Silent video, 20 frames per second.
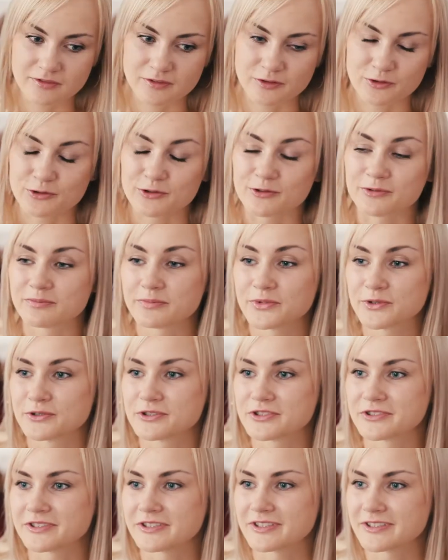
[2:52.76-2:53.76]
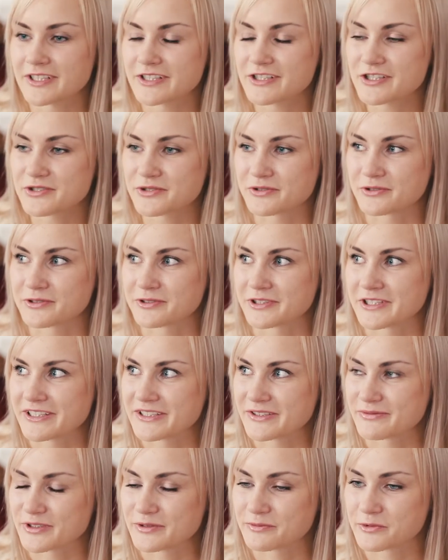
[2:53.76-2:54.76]
но получилось так, что
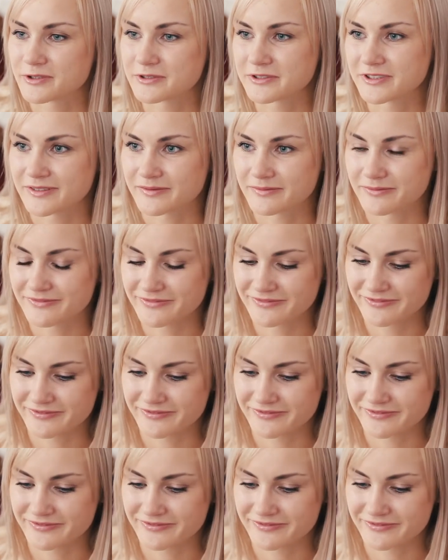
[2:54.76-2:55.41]
третьим ребенком